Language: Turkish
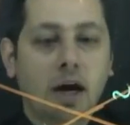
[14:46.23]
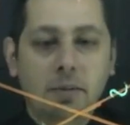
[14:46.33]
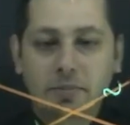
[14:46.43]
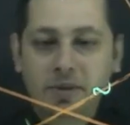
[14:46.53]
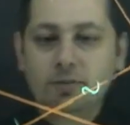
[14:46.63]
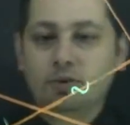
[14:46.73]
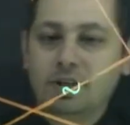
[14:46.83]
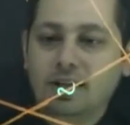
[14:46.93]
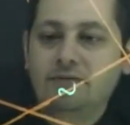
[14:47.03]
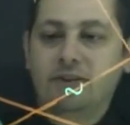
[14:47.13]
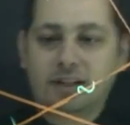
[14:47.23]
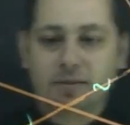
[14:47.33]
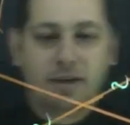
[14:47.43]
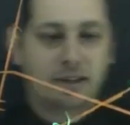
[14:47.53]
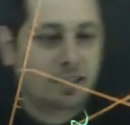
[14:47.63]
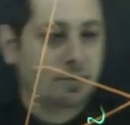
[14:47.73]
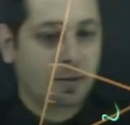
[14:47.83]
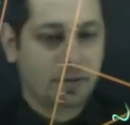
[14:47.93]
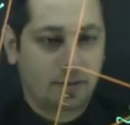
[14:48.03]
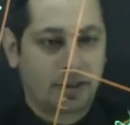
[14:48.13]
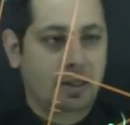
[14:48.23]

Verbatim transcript: Ama biz burada daha farklı bir anlatım yapacağım